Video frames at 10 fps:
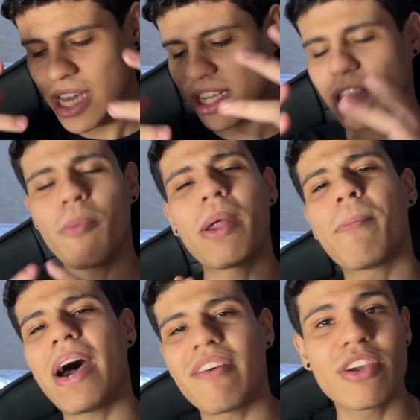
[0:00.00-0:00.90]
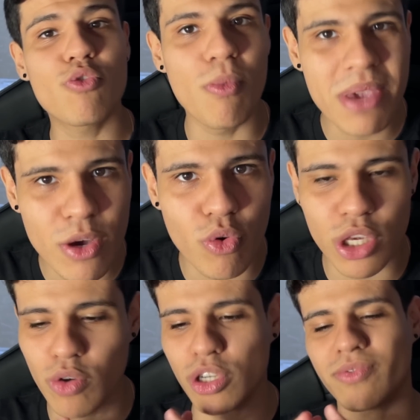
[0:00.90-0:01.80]
Então prepara, vem comigo
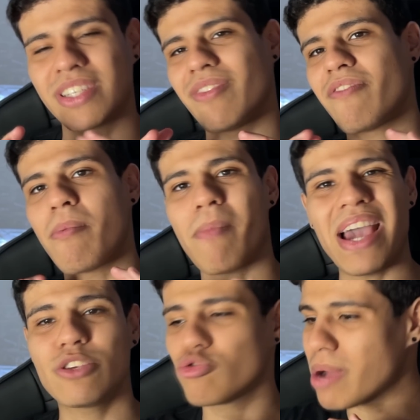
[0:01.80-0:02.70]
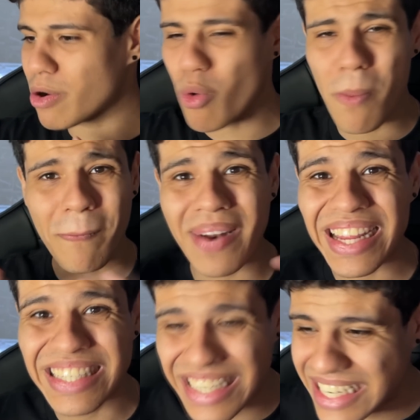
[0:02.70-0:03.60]
que hoje você vai ver mais uma
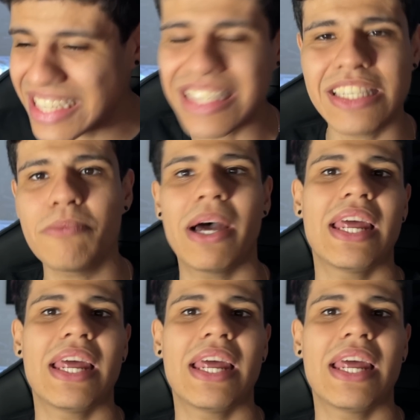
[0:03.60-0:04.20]
completíssima